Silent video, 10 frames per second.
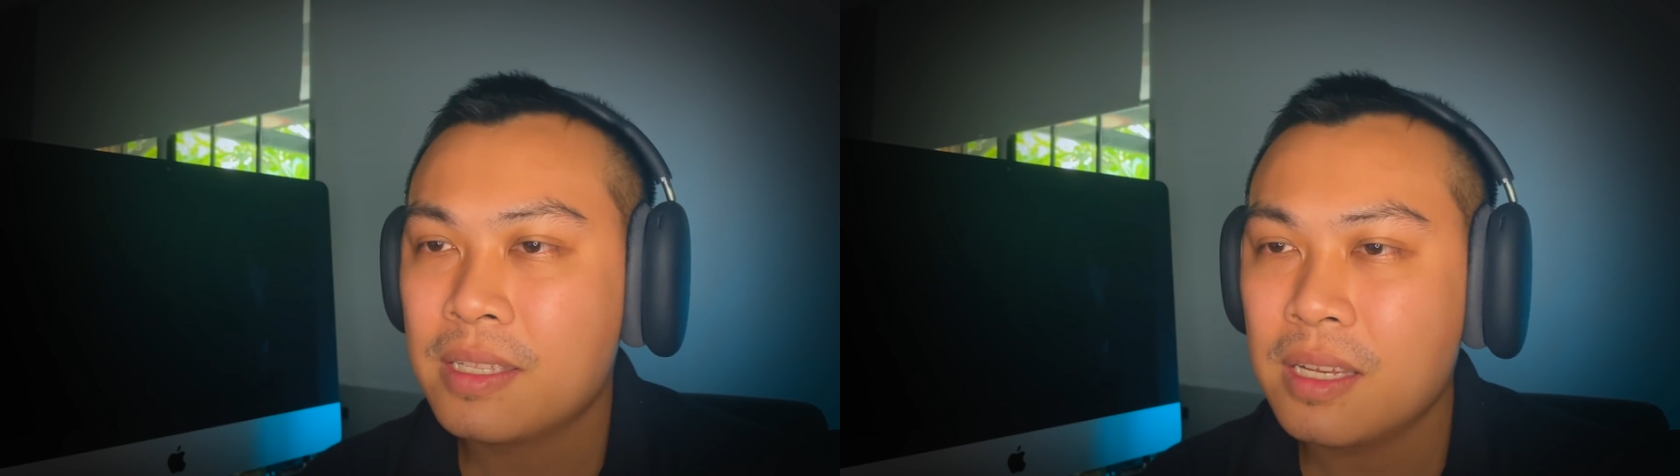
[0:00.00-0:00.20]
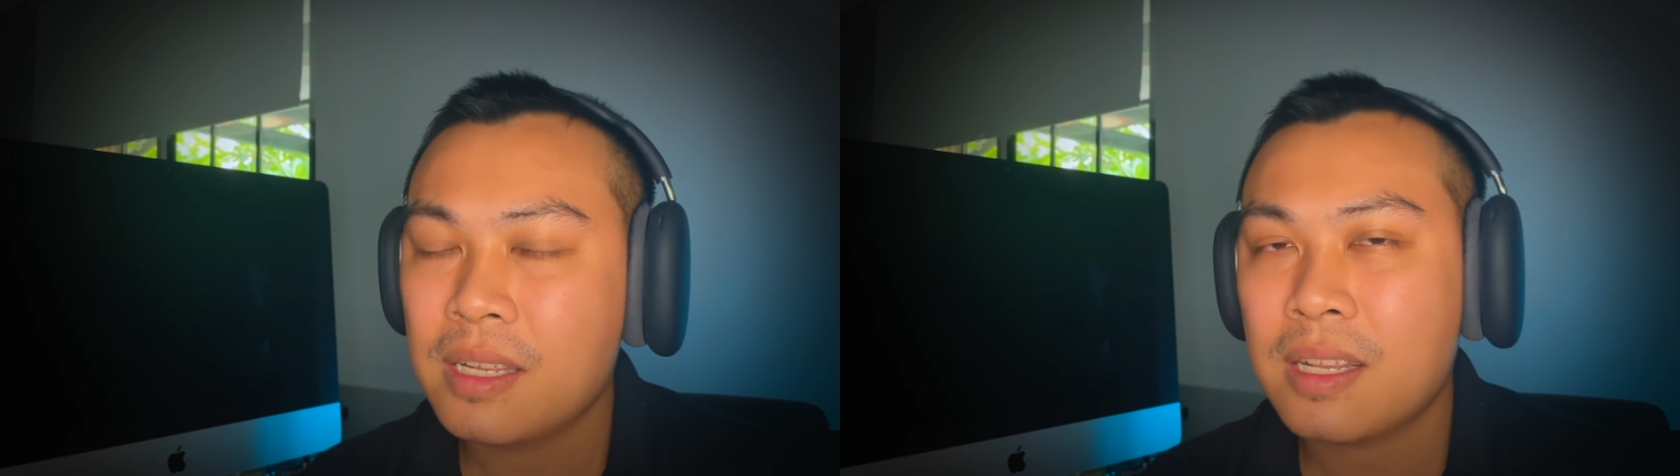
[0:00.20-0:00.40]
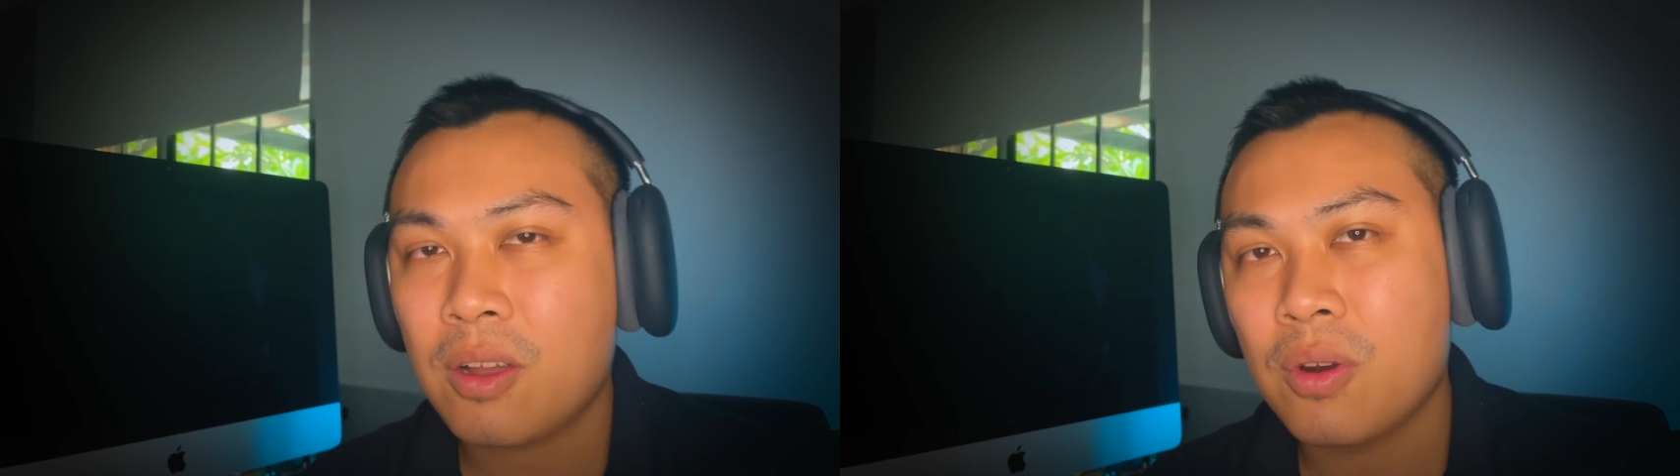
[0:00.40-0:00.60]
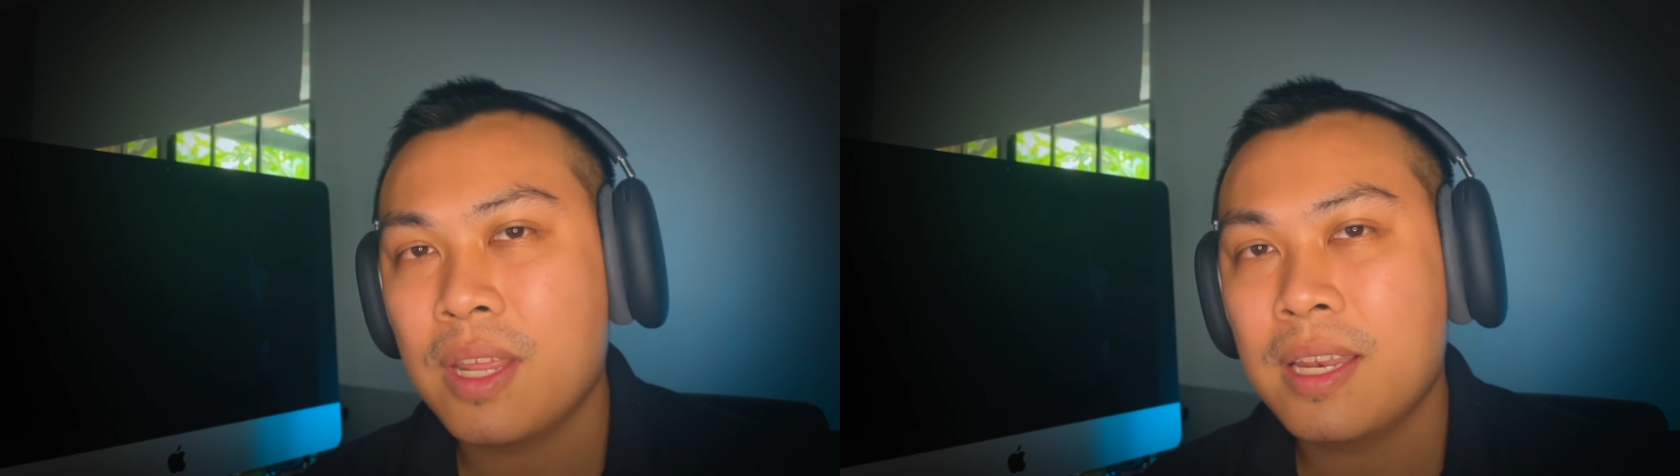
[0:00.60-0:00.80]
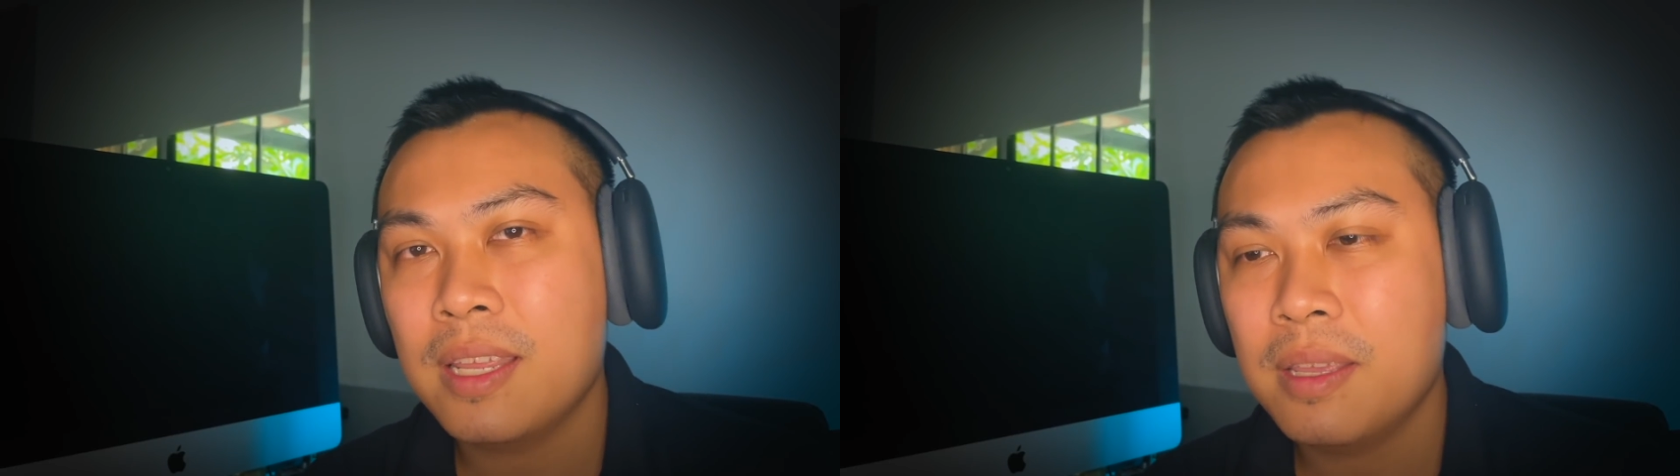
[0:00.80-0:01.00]
ซึ่งกร
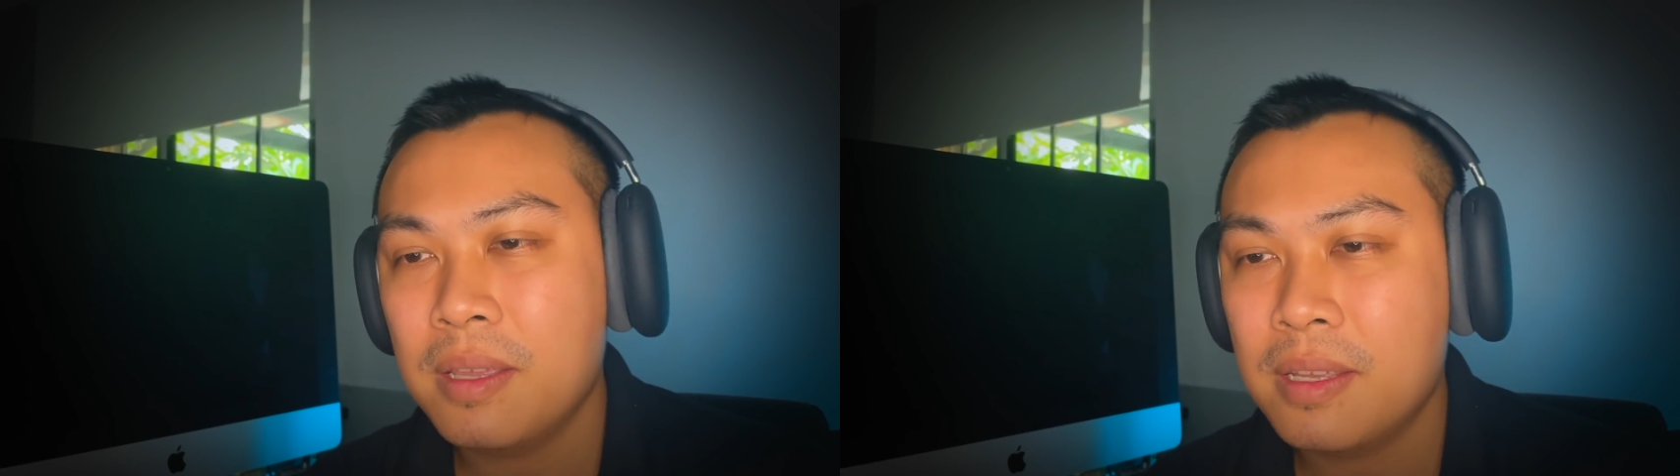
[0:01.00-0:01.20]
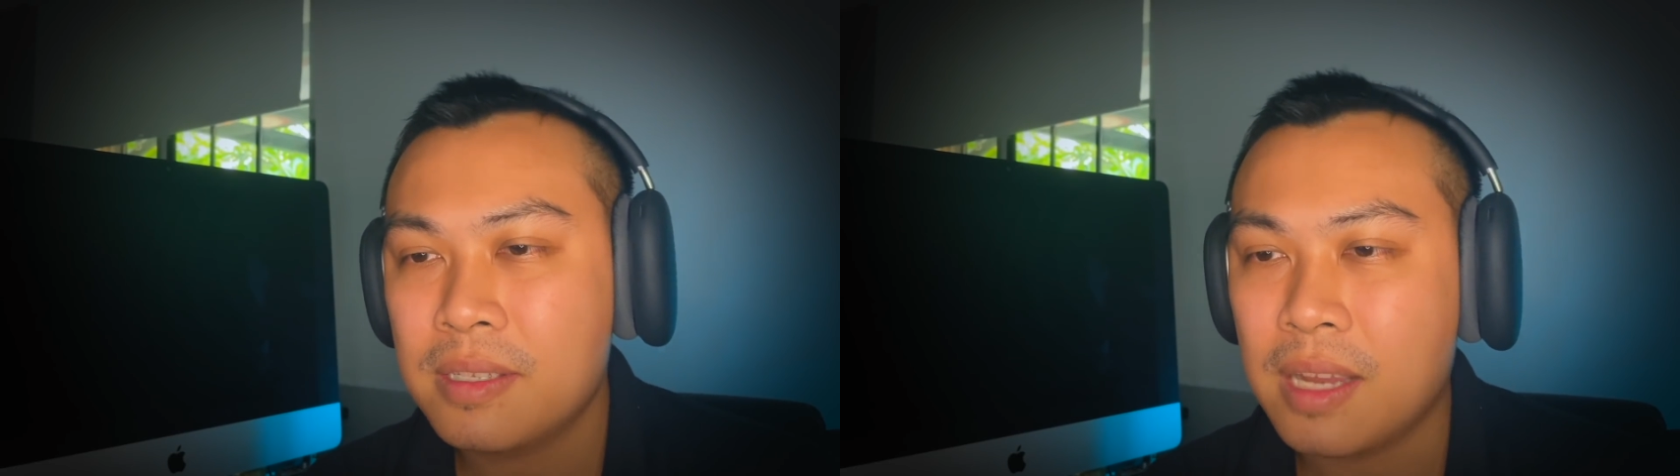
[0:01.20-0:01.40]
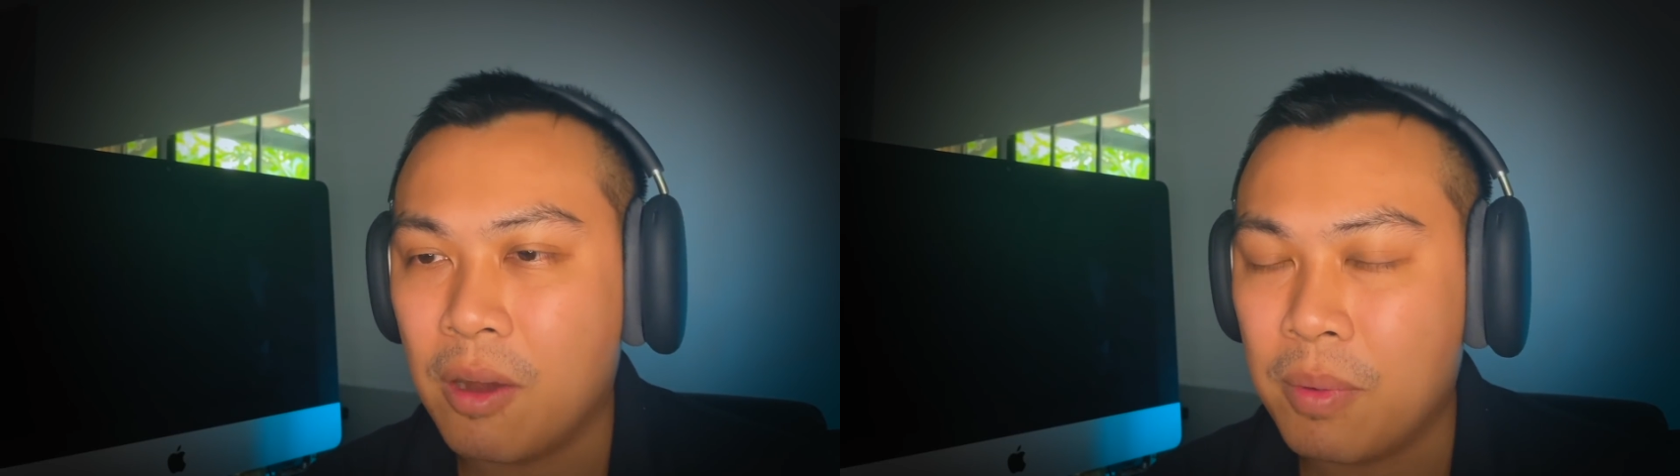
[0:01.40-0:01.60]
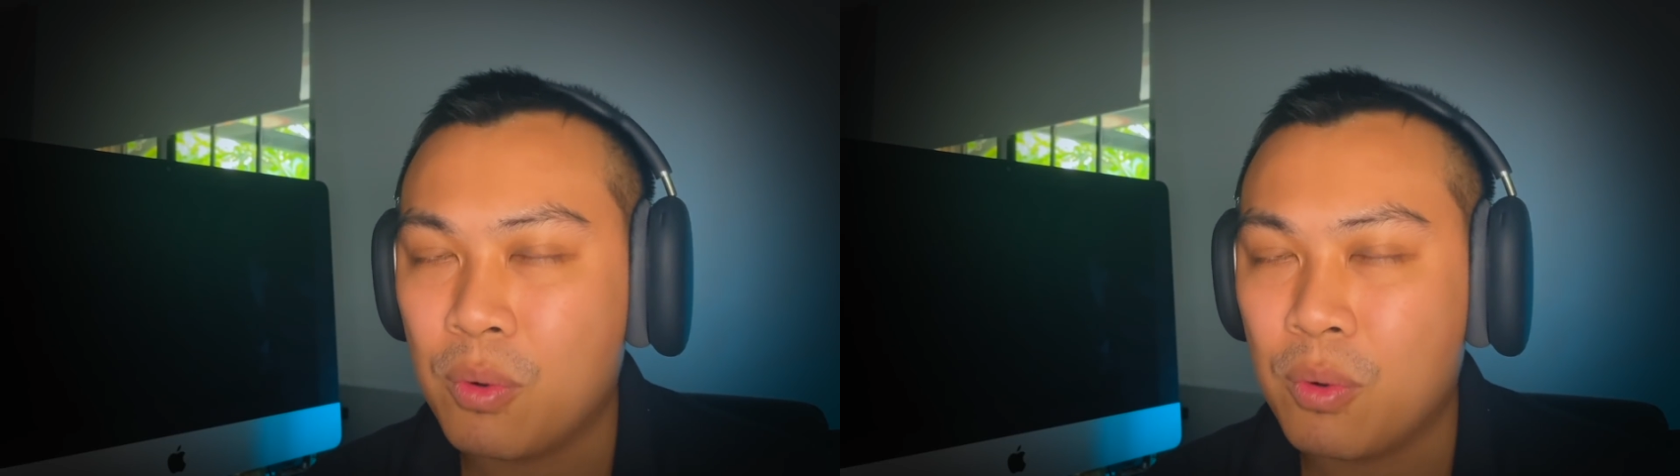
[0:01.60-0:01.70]
ณีที่จะเอาไป